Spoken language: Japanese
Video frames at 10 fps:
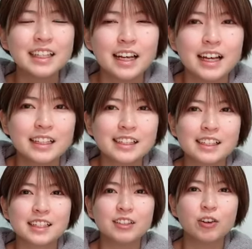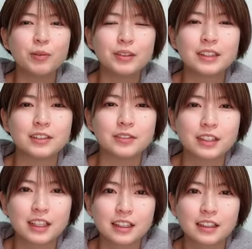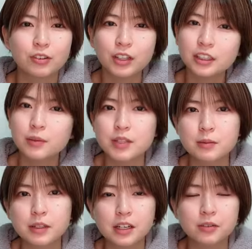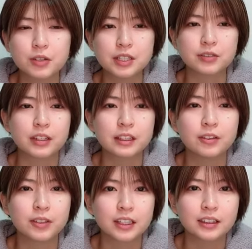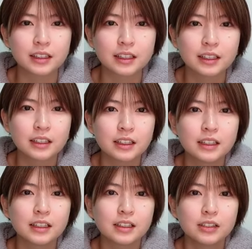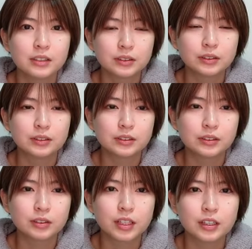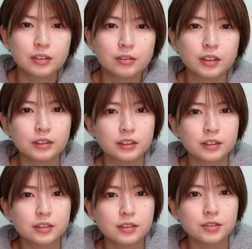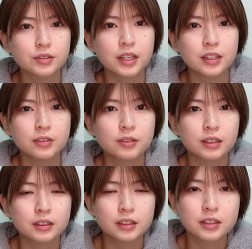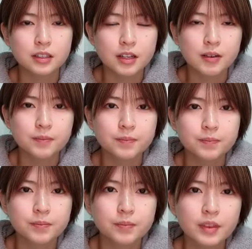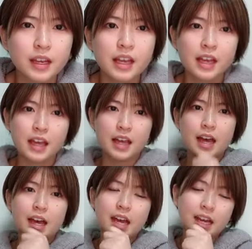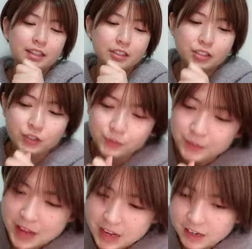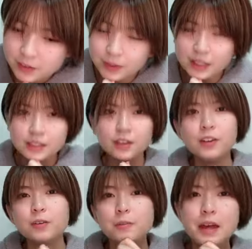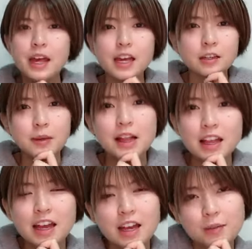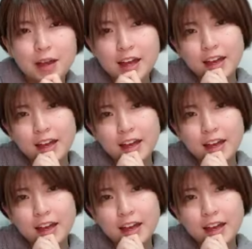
あなんか着て思ったもんねこれが多分一番かっこいい衣装なんだろうなってそうそうそう着れてよかったですし歌えてよかったですね I had you baby don't make me love